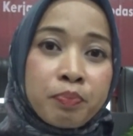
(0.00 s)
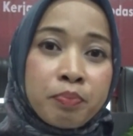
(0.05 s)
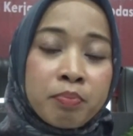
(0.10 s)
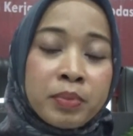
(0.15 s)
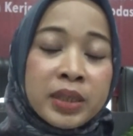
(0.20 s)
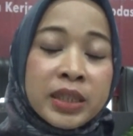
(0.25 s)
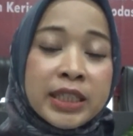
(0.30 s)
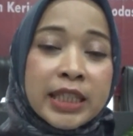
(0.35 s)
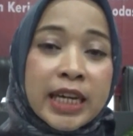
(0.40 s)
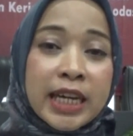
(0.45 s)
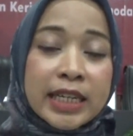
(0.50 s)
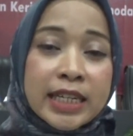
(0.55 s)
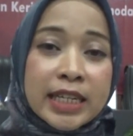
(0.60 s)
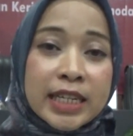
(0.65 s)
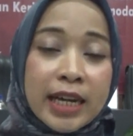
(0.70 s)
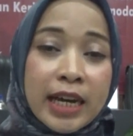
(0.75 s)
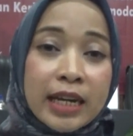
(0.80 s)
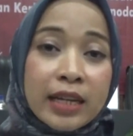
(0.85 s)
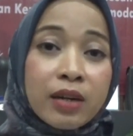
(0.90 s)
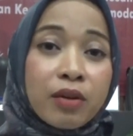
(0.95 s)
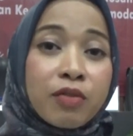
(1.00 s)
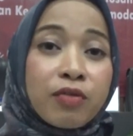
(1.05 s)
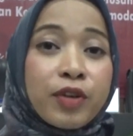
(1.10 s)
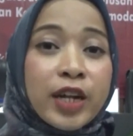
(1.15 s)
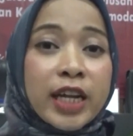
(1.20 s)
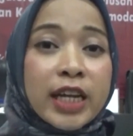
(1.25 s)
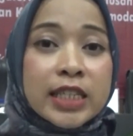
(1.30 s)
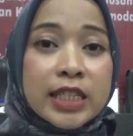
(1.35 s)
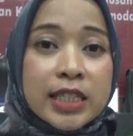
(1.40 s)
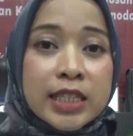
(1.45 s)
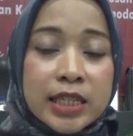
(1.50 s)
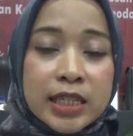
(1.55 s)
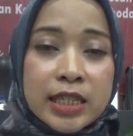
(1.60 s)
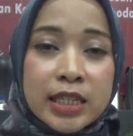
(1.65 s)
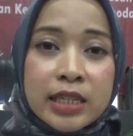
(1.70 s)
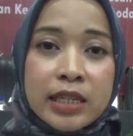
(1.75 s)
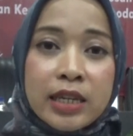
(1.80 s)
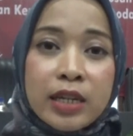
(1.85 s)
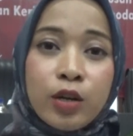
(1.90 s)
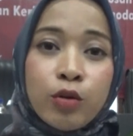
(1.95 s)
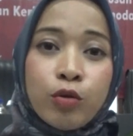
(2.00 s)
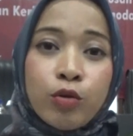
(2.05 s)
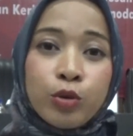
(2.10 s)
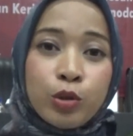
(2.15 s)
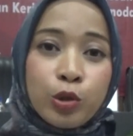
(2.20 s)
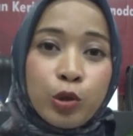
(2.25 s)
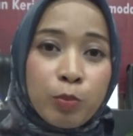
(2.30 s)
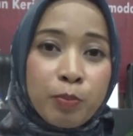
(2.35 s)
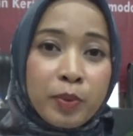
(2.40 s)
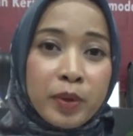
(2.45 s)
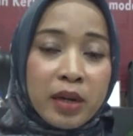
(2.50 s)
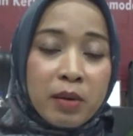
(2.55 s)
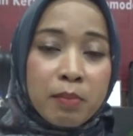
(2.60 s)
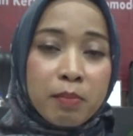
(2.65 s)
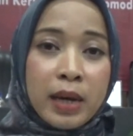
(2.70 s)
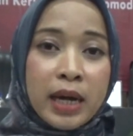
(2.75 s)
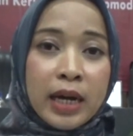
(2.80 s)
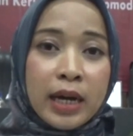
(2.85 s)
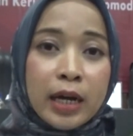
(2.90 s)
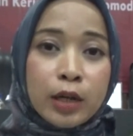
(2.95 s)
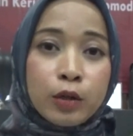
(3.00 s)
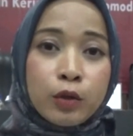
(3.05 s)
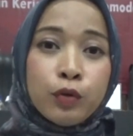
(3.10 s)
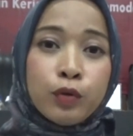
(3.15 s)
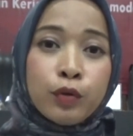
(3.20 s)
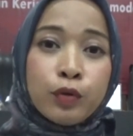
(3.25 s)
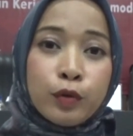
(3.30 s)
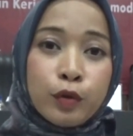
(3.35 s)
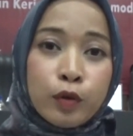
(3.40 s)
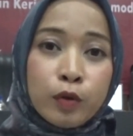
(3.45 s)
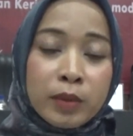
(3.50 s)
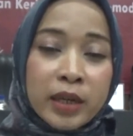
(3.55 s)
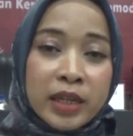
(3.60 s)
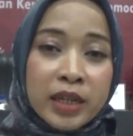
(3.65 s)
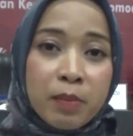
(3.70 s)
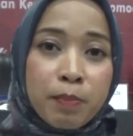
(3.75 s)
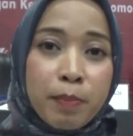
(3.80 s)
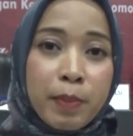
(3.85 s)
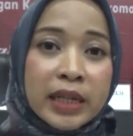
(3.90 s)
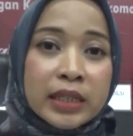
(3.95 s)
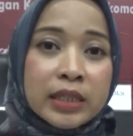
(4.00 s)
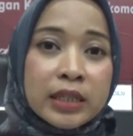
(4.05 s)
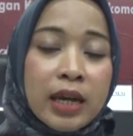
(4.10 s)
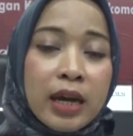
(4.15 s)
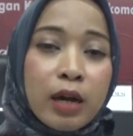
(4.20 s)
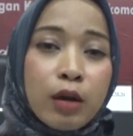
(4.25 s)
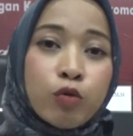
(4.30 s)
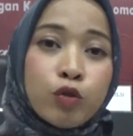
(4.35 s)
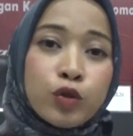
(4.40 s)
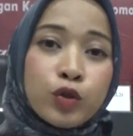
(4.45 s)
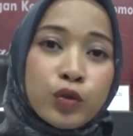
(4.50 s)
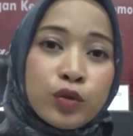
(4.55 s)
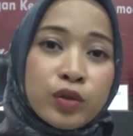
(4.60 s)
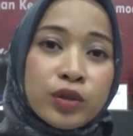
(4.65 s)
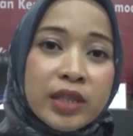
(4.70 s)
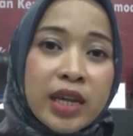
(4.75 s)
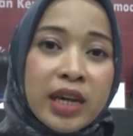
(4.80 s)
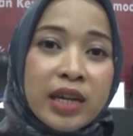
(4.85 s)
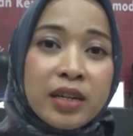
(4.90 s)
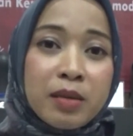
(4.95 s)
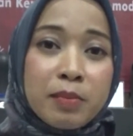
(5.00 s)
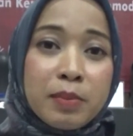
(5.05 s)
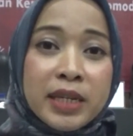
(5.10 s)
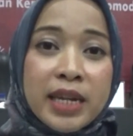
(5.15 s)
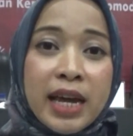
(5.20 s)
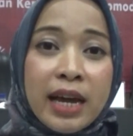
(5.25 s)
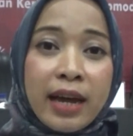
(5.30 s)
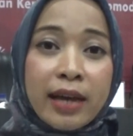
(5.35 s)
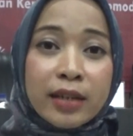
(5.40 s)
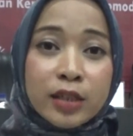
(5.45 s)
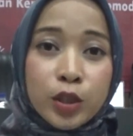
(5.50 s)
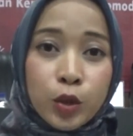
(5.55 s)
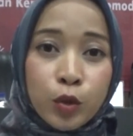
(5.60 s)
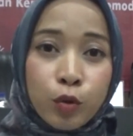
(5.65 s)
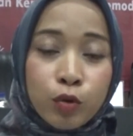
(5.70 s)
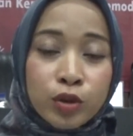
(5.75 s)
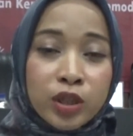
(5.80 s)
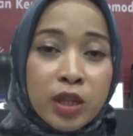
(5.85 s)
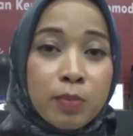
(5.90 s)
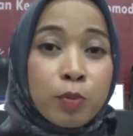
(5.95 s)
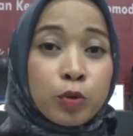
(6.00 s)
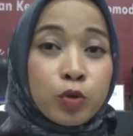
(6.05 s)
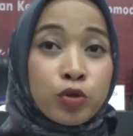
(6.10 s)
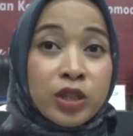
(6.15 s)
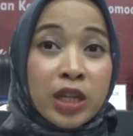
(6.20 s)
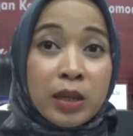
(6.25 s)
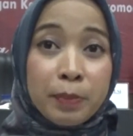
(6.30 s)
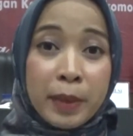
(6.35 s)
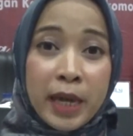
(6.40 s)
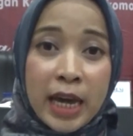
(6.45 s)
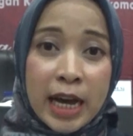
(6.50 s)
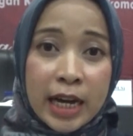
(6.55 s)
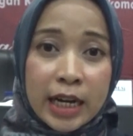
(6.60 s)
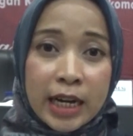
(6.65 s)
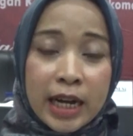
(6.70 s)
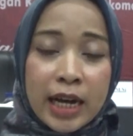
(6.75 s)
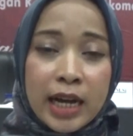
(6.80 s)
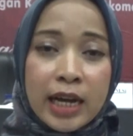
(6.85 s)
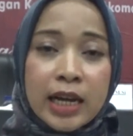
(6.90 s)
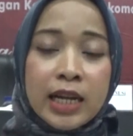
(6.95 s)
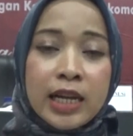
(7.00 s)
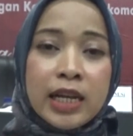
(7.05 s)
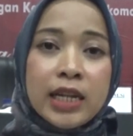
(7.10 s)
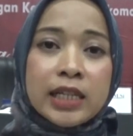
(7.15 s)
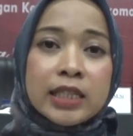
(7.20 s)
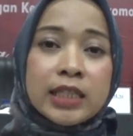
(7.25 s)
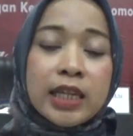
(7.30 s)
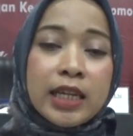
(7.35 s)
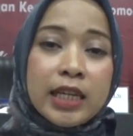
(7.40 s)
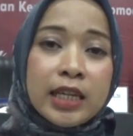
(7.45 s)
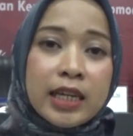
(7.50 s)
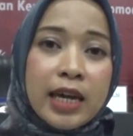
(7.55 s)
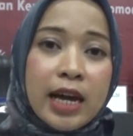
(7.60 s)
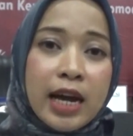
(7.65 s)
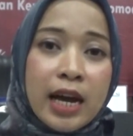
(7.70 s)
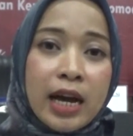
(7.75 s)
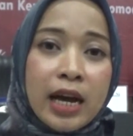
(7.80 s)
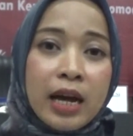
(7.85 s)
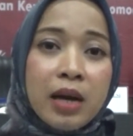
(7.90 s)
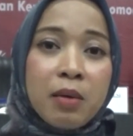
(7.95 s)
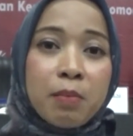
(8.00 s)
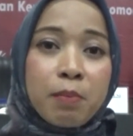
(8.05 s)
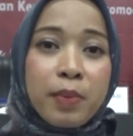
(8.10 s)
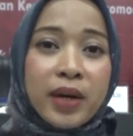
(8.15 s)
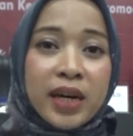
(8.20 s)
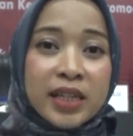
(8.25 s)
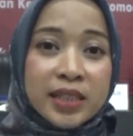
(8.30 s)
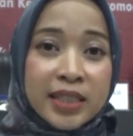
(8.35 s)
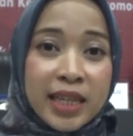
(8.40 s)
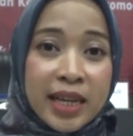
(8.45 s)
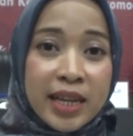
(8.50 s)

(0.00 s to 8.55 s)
menjadikan referensi untuk perkembangan hukum kedepannya khususnya di bidang eksekusi putusan PHK sehingga pekerja